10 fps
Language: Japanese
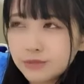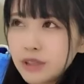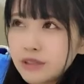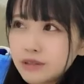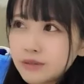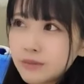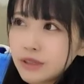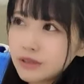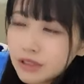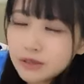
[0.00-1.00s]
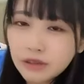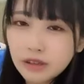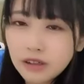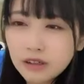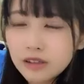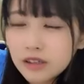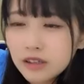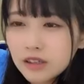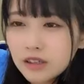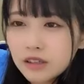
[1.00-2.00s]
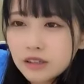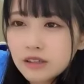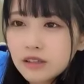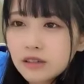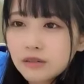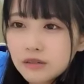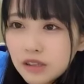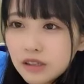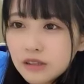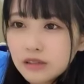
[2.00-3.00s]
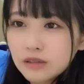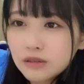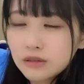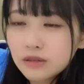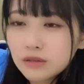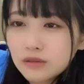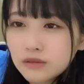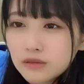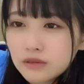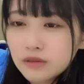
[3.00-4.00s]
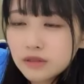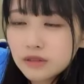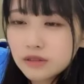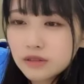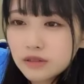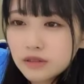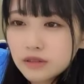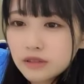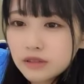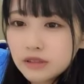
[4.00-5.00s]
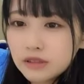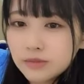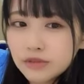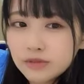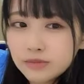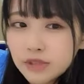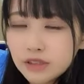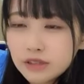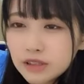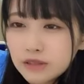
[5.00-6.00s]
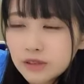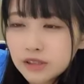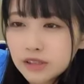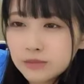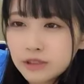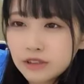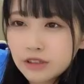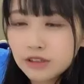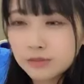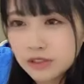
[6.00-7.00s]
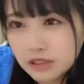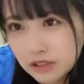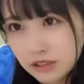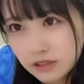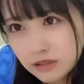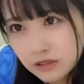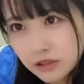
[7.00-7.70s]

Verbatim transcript: メイクメイクさんとかが結構ねそうそういつもメイクさんとかに髪の毛やってもらって